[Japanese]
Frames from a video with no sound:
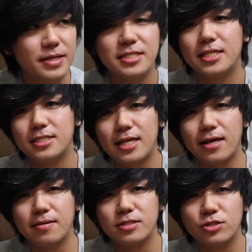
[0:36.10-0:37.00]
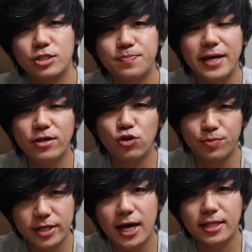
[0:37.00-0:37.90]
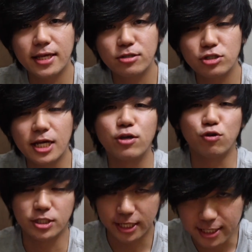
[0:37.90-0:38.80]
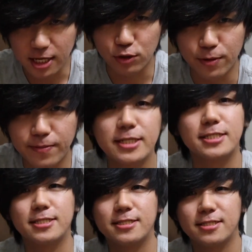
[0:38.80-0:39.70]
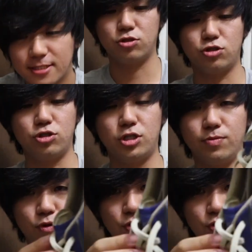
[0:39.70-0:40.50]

まずですね、そのスパイクを磨いていく作業をしていきたいと思います。靴紐